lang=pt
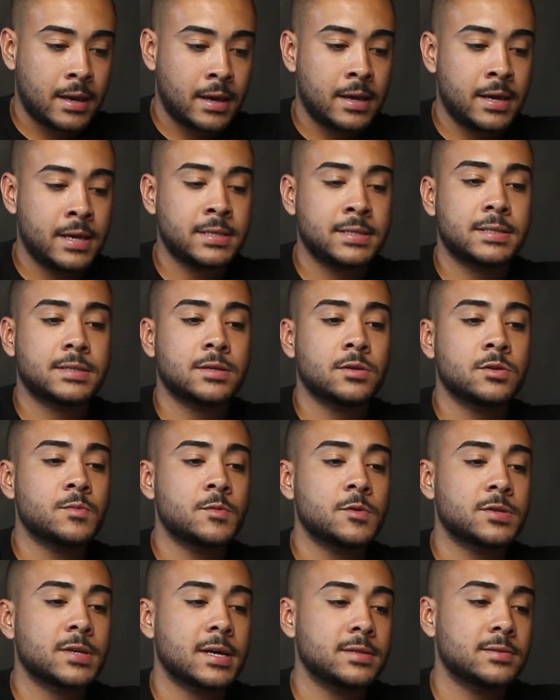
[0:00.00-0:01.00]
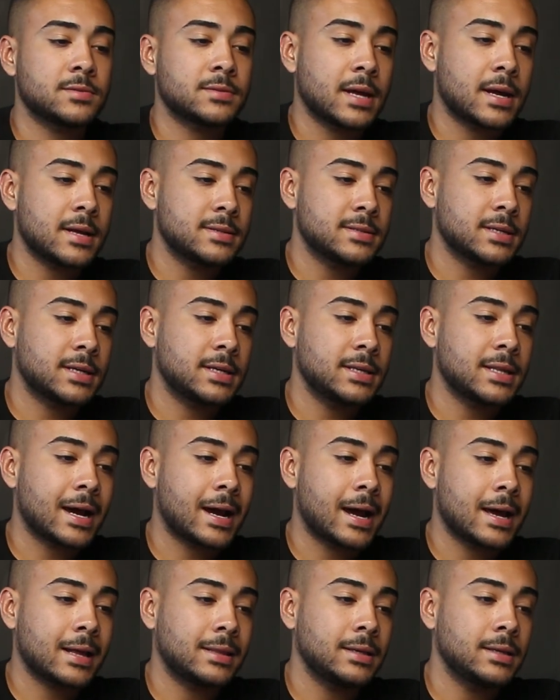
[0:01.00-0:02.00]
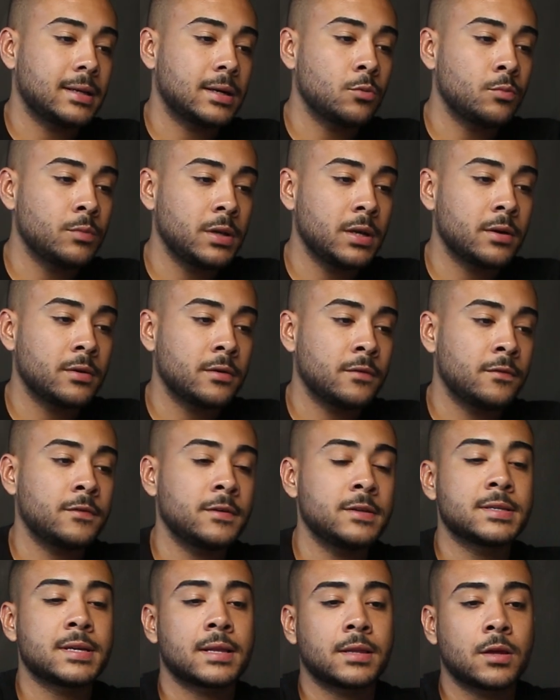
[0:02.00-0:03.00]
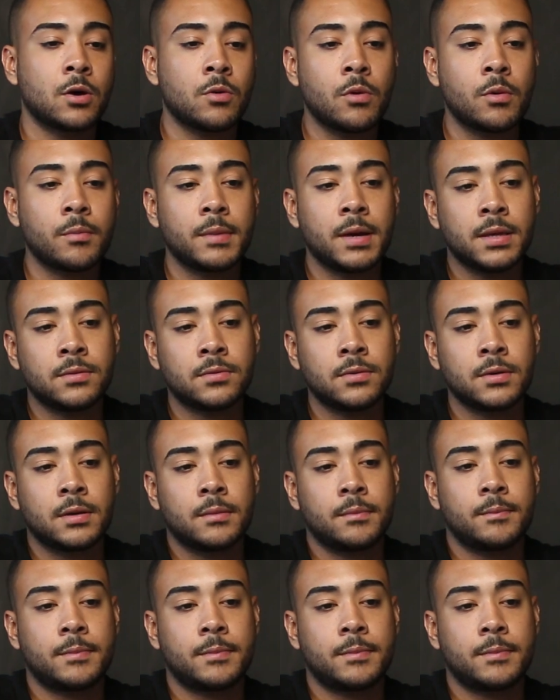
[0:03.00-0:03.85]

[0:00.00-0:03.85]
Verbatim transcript: esses são os meus resultados aqui da carteira 1 milhão em FIIs até o momento,